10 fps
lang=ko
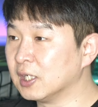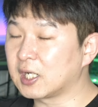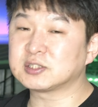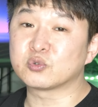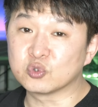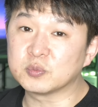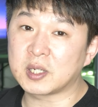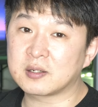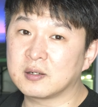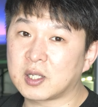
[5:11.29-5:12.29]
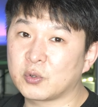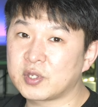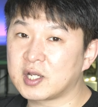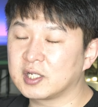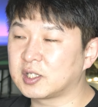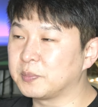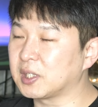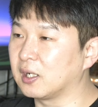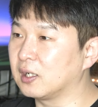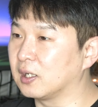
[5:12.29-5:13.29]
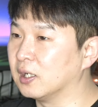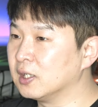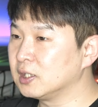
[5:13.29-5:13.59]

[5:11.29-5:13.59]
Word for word: 가장 궁금할 거라고 생각이 됩니다.